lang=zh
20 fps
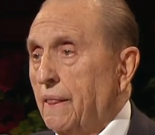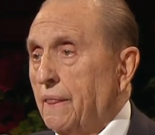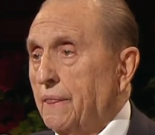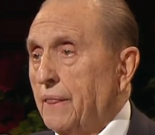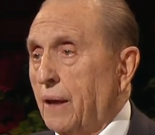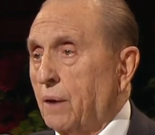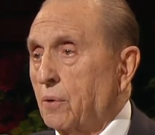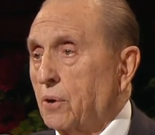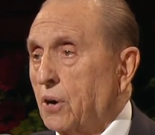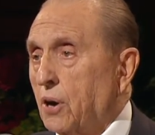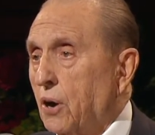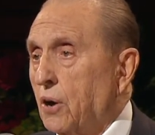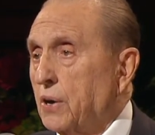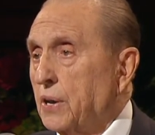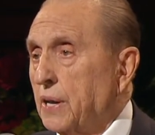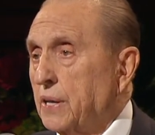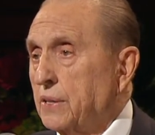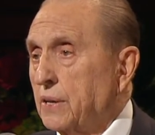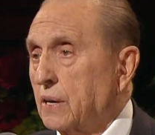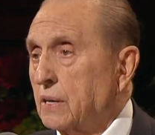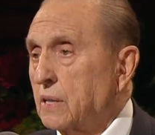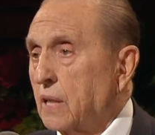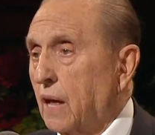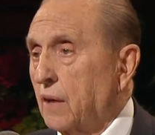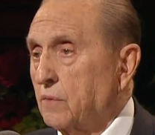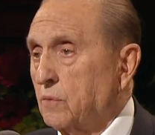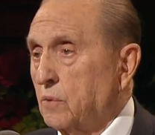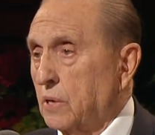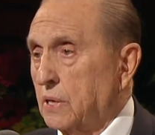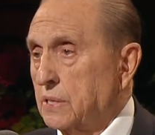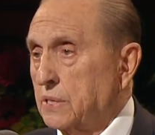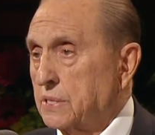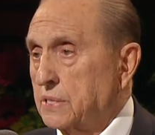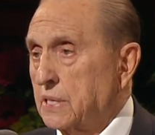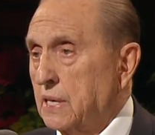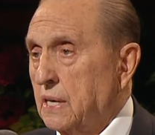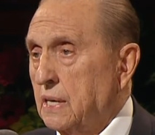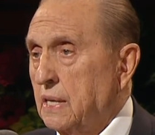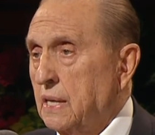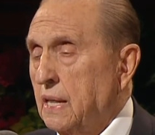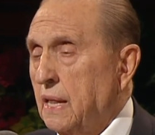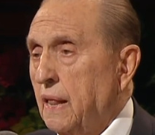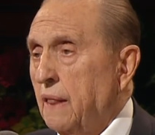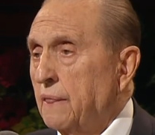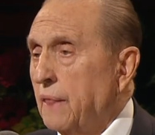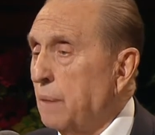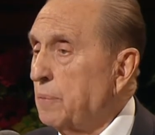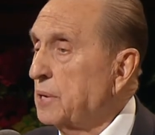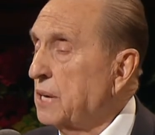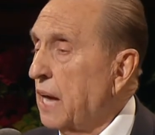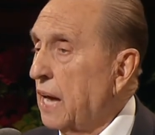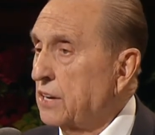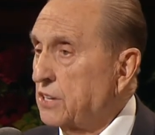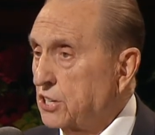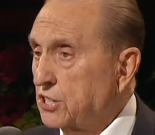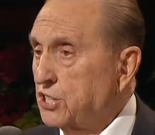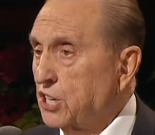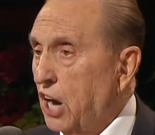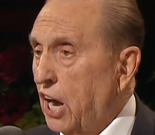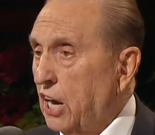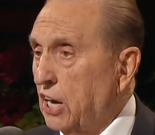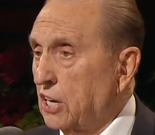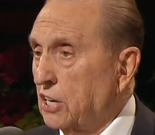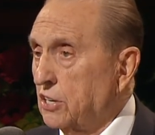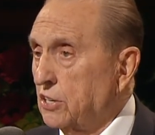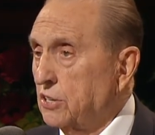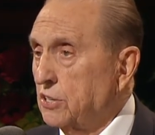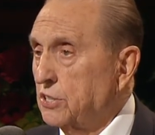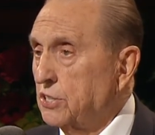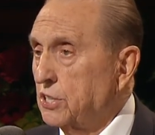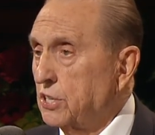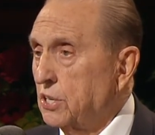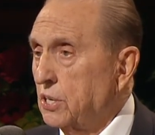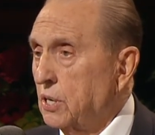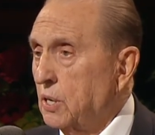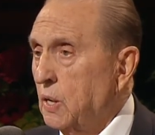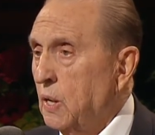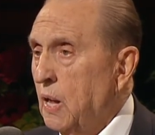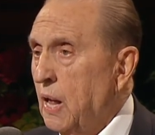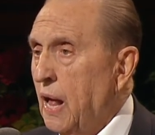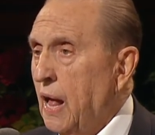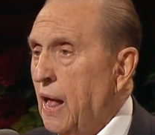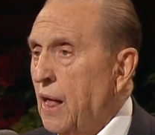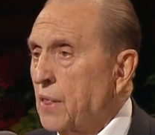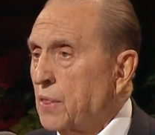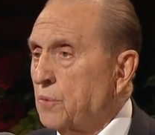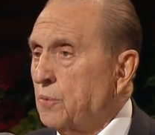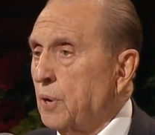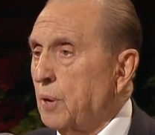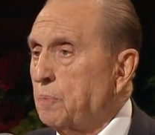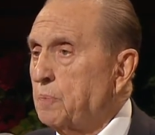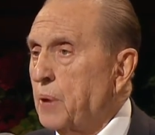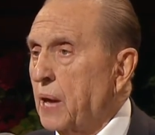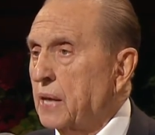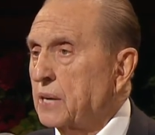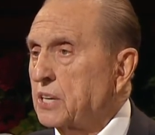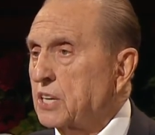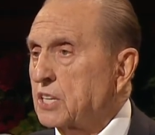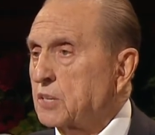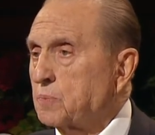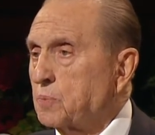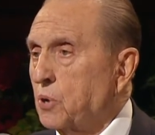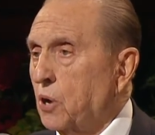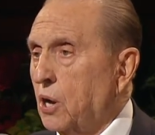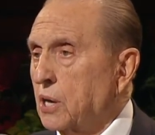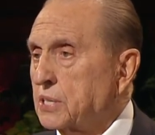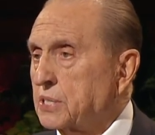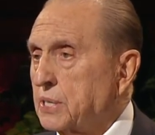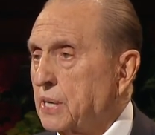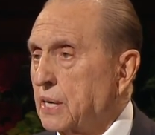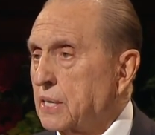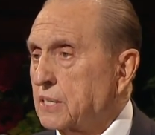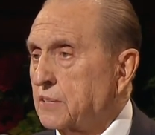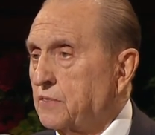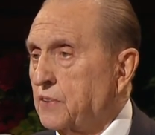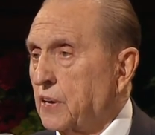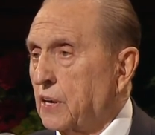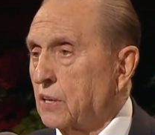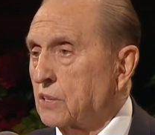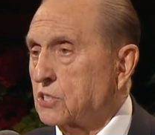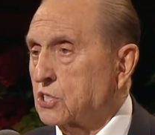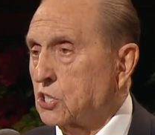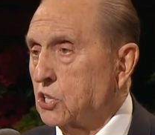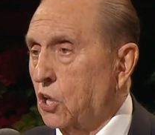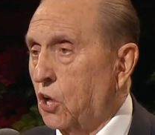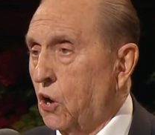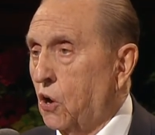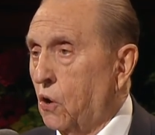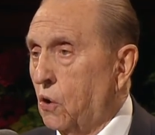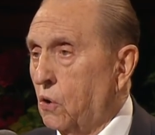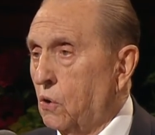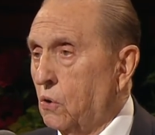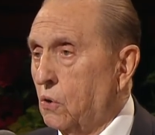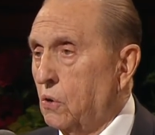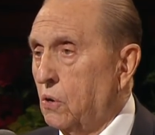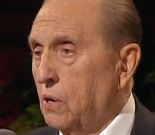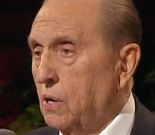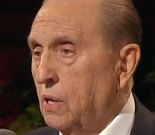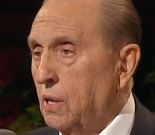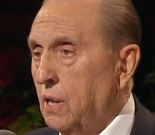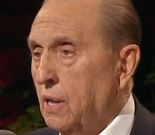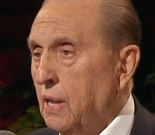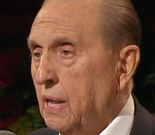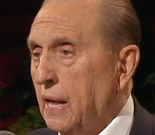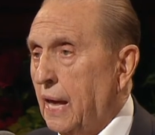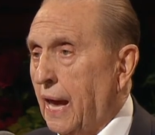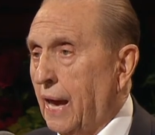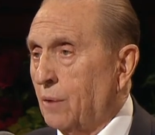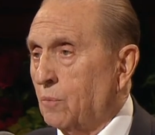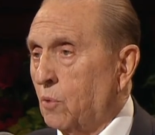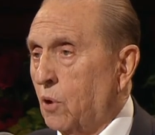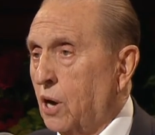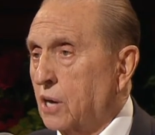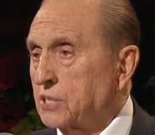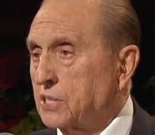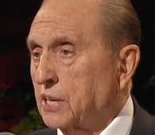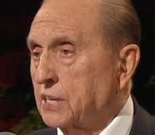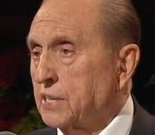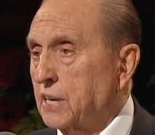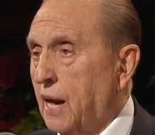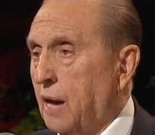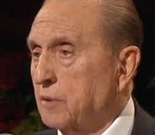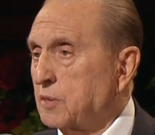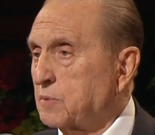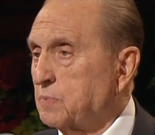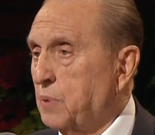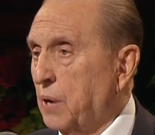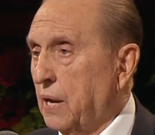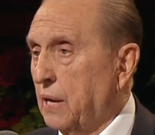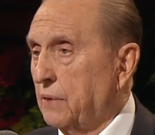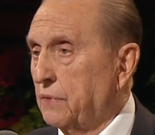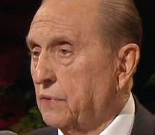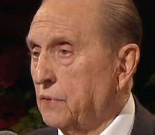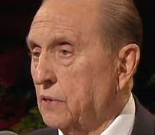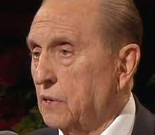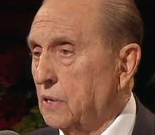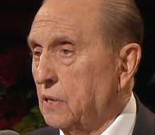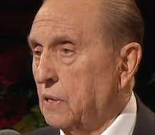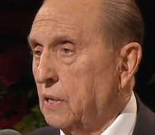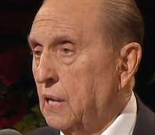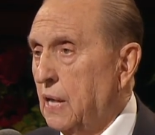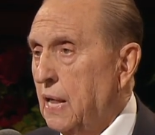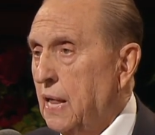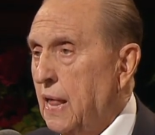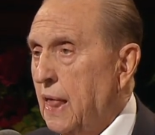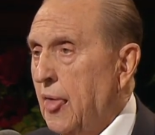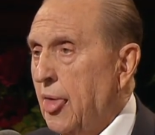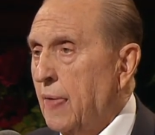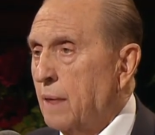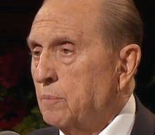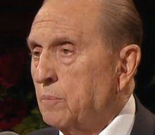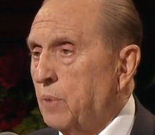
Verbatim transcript: 又为自己所爱的人带来多大的伤害。以后呢，他们开始改变了。悔改的过程虽然漫长，